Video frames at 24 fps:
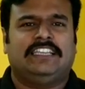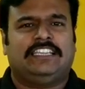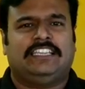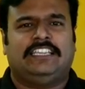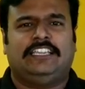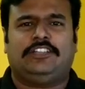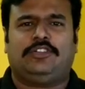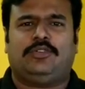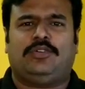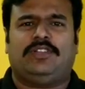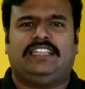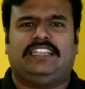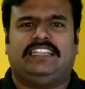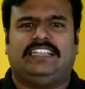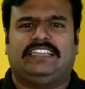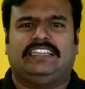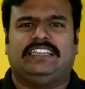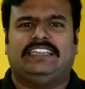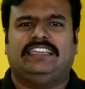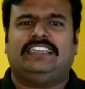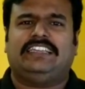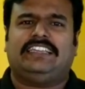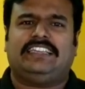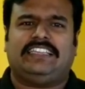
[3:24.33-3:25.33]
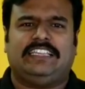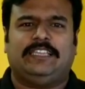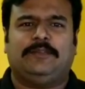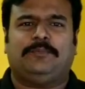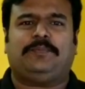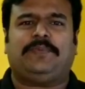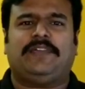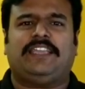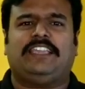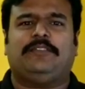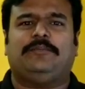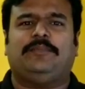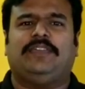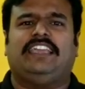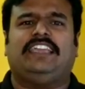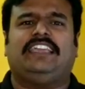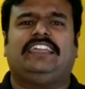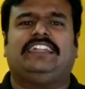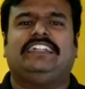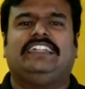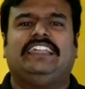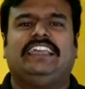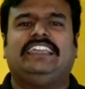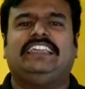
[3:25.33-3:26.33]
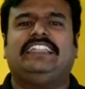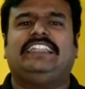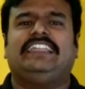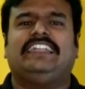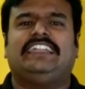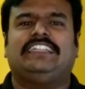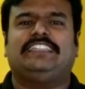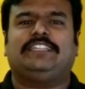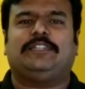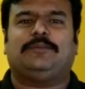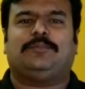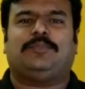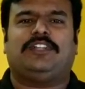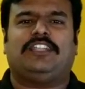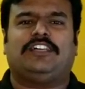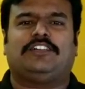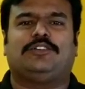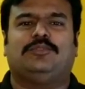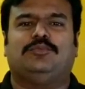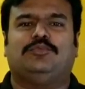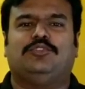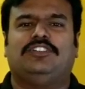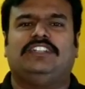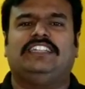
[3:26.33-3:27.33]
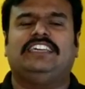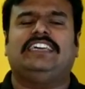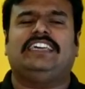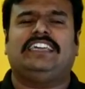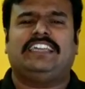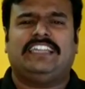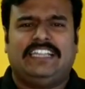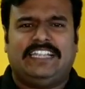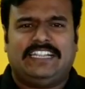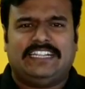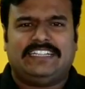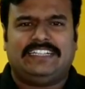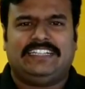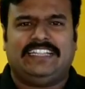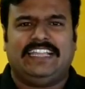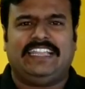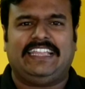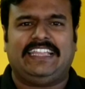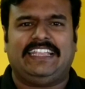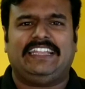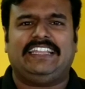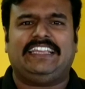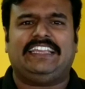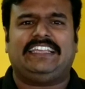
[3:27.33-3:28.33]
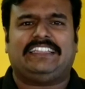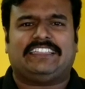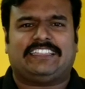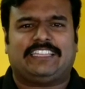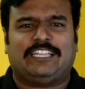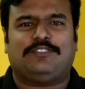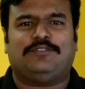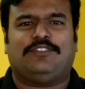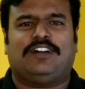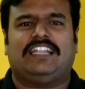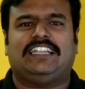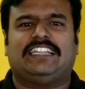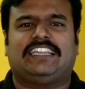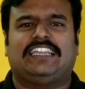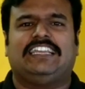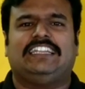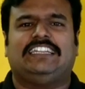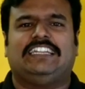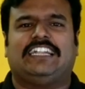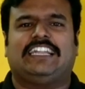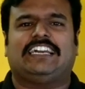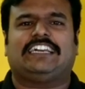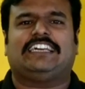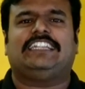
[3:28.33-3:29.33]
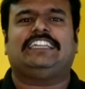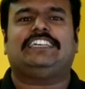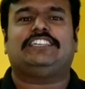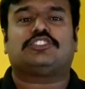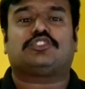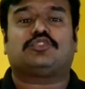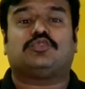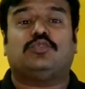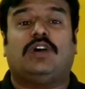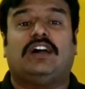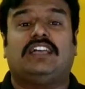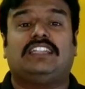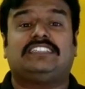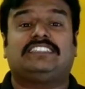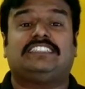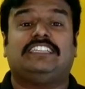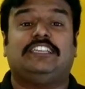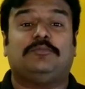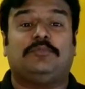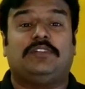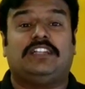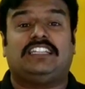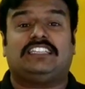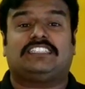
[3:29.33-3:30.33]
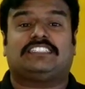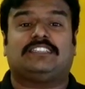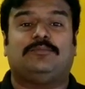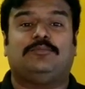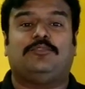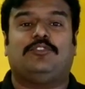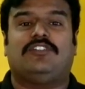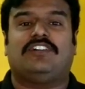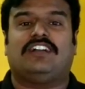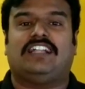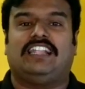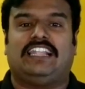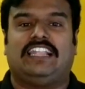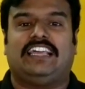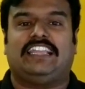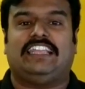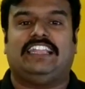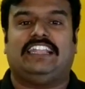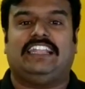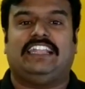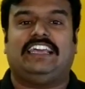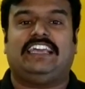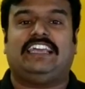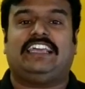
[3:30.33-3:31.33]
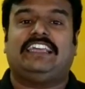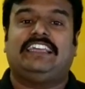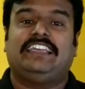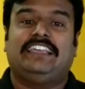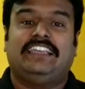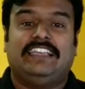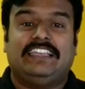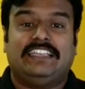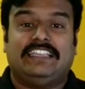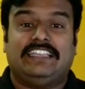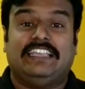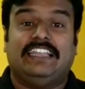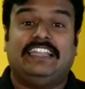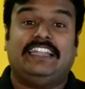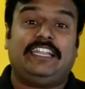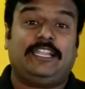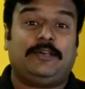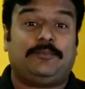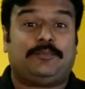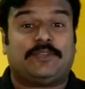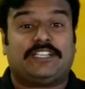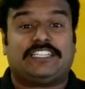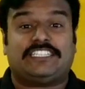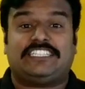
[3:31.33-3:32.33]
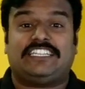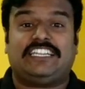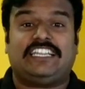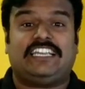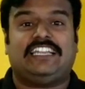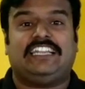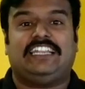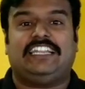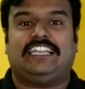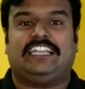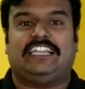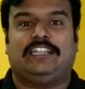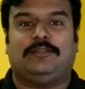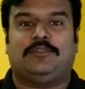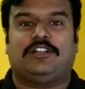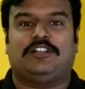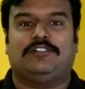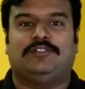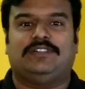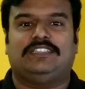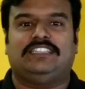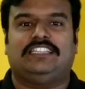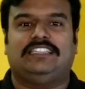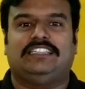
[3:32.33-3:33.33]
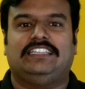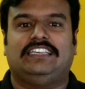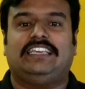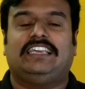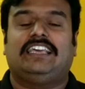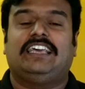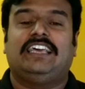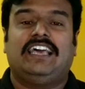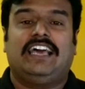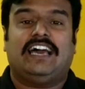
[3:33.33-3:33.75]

ஹீரோயினுக்கு எப்பயுமே டைரி எழுதுகிற பழக்கம் உண்டு டெய்லி தன் வாழ்க்கையில் நடக்கிற சுவாரஸ்யமான சம்பவங்கள்லாம் என்ன என்ன பிரச்சனைகள் இன்னைக்கு நமக்கு வந்தது